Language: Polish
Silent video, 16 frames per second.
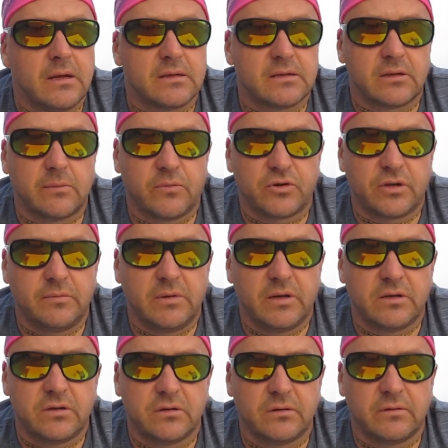co może
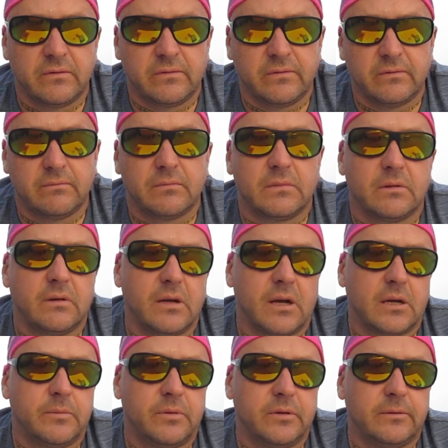mieć
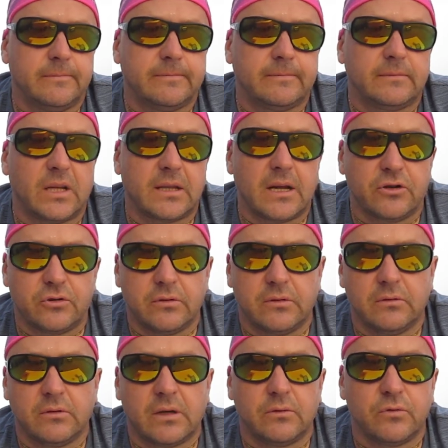jakby
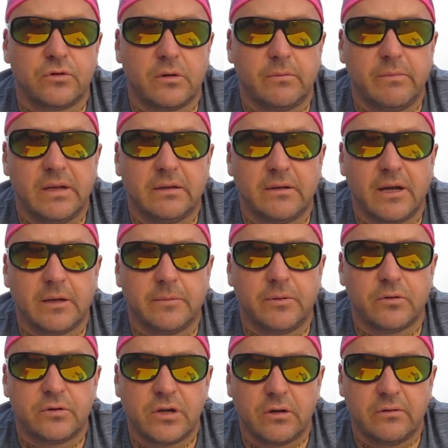na, dłuższą metę jakby
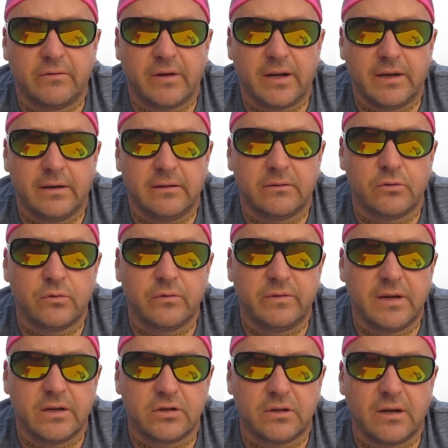oddziaływanie
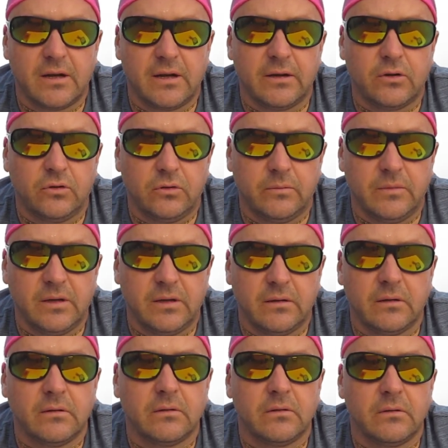również na
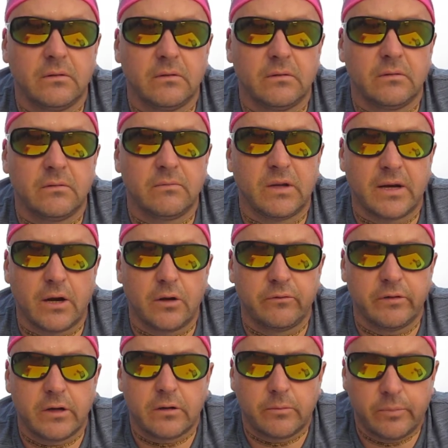ekonomię
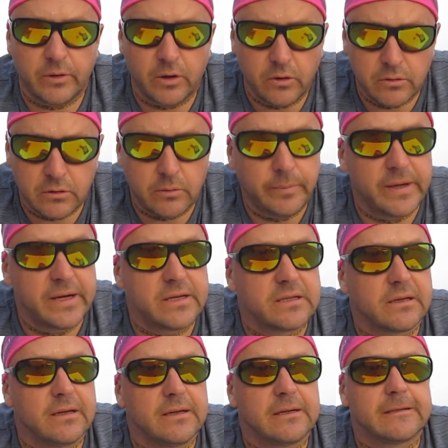krajów
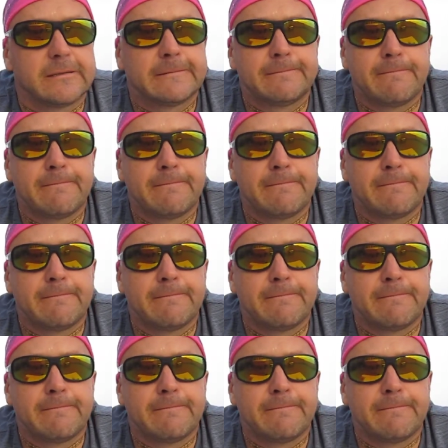europejskich